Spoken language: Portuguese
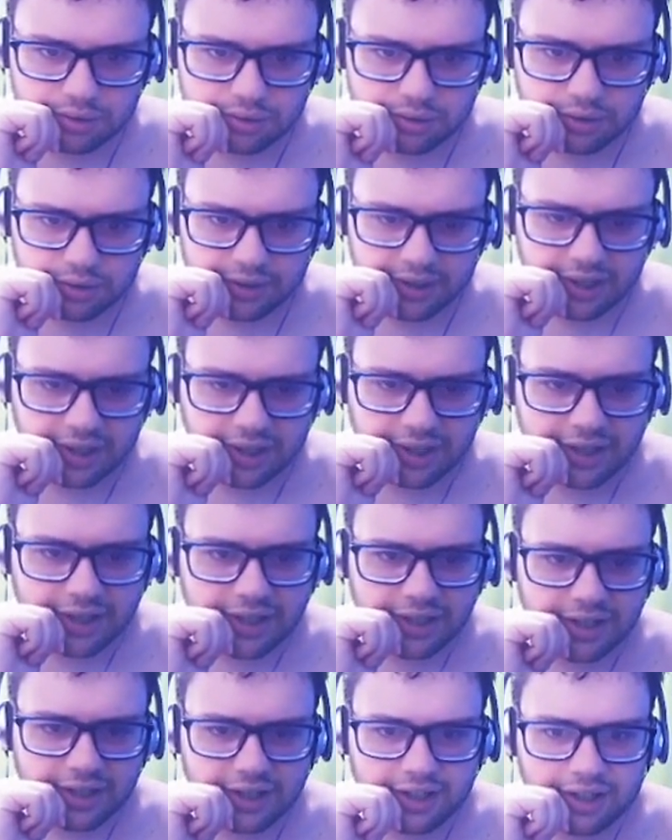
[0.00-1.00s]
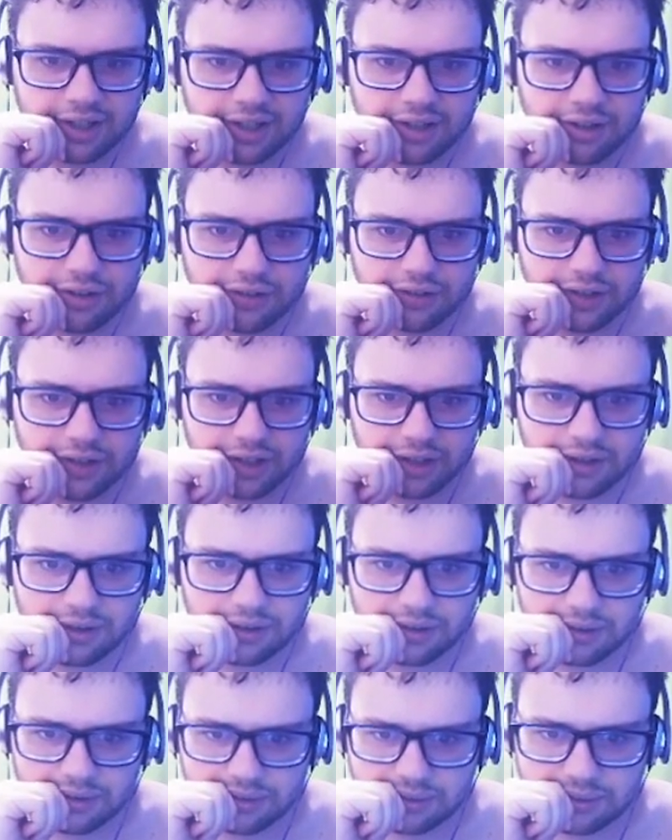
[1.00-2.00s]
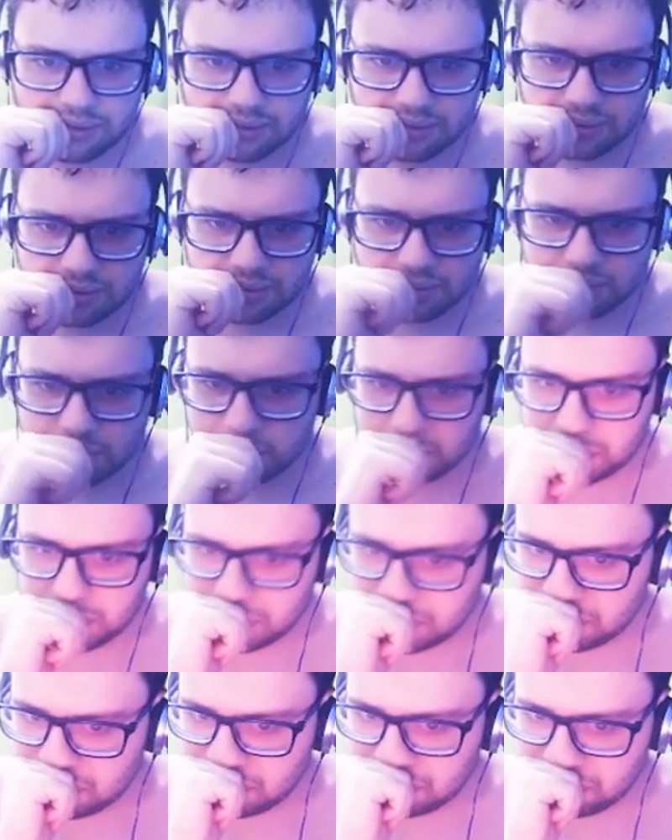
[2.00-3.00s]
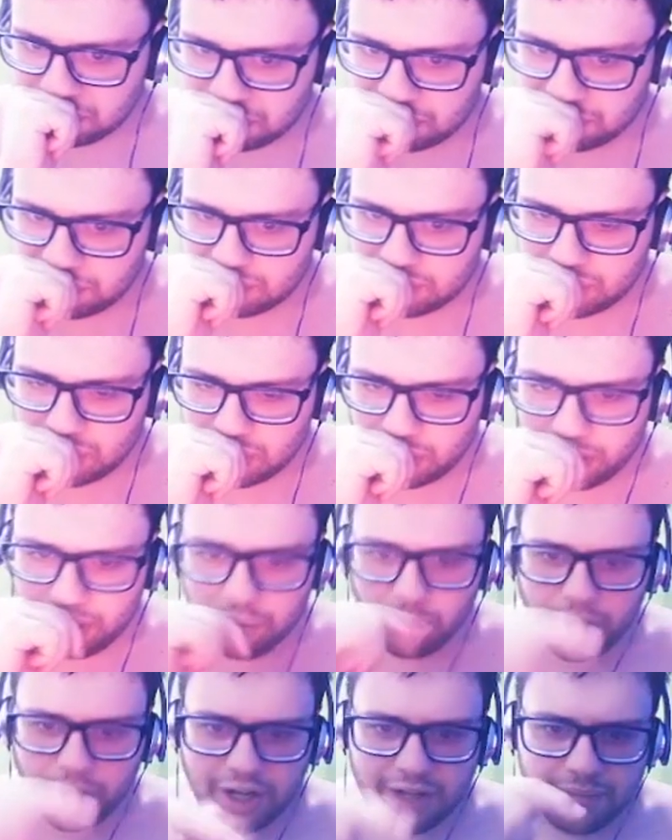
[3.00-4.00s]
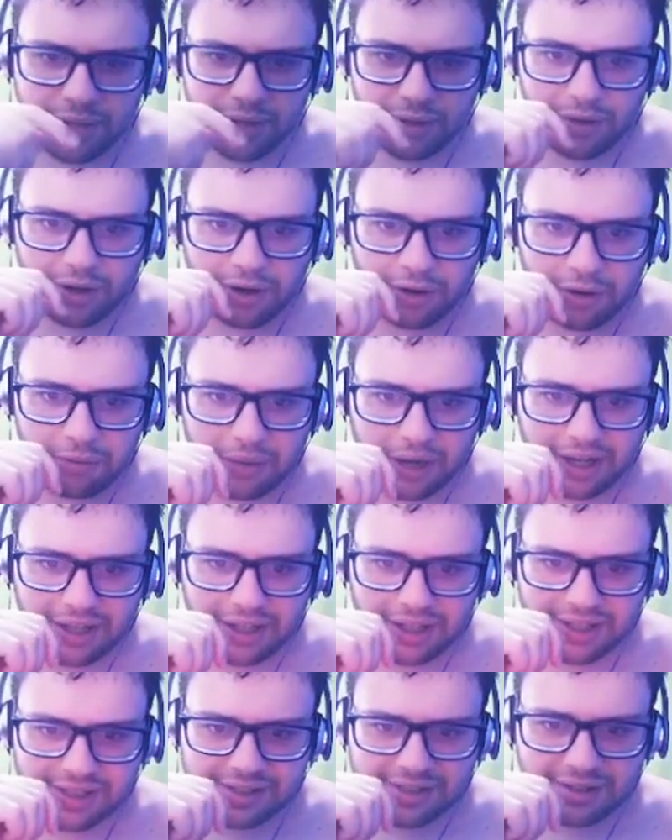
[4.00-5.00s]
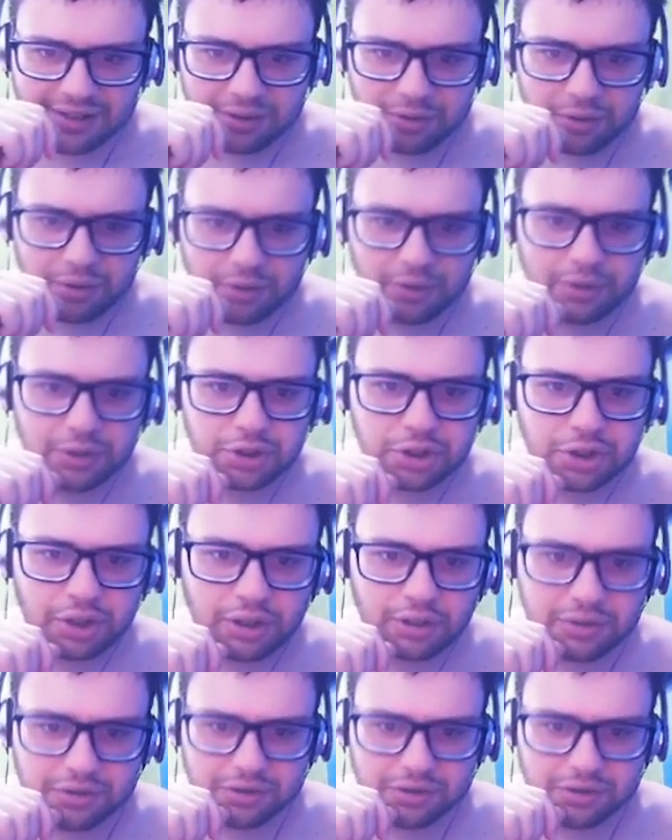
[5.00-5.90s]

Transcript: Caralho, velho. Aguarda. Olha o Eggman com a roupa clássica dos jogos.